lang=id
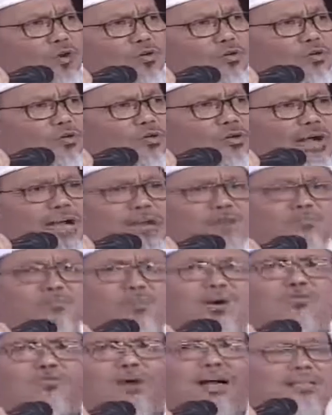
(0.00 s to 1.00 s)
yang untung kan
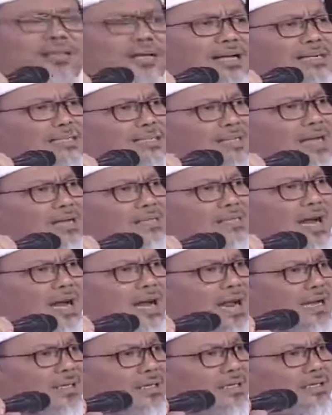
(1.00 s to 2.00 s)
penguasa yang sedang
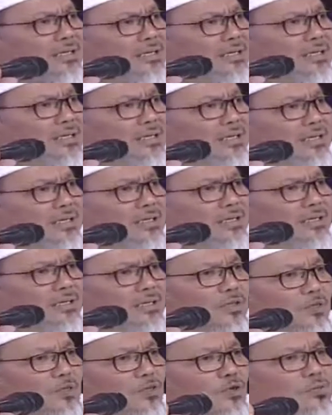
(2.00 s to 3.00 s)
jalan.
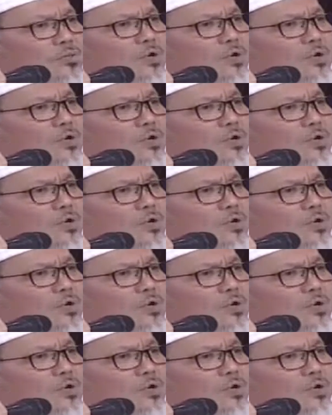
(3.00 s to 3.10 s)
Dulu